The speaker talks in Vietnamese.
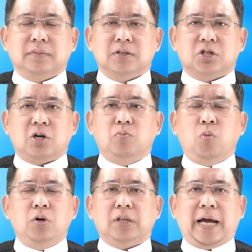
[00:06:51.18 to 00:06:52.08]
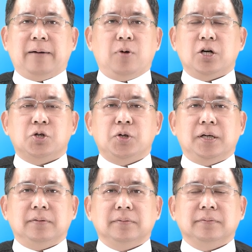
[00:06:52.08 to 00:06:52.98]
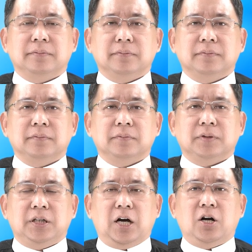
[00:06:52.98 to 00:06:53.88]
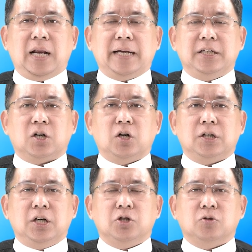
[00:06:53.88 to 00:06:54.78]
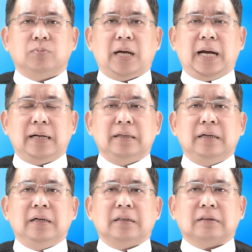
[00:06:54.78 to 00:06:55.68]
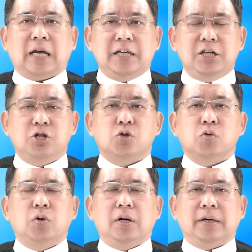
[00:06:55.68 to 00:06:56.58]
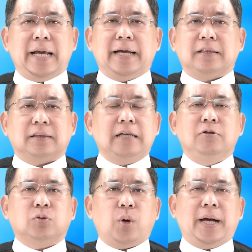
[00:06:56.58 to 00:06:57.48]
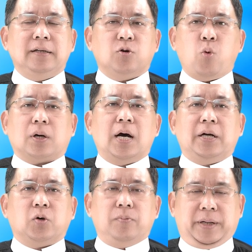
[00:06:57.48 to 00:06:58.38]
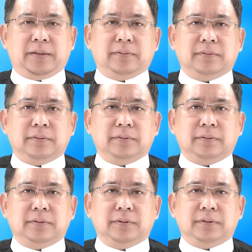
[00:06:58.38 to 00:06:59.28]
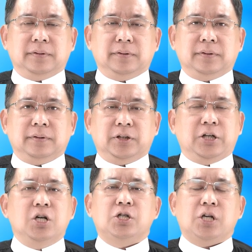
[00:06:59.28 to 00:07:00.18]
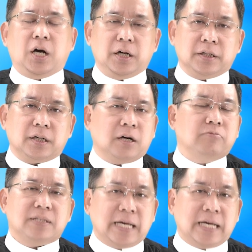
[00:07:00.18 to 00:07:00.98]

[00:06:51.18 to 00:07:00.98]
sống buông thả mọi chuyện thì đó là những con người chúng ta thay chúa để tính toán cuộc đời của mình thì nước trời không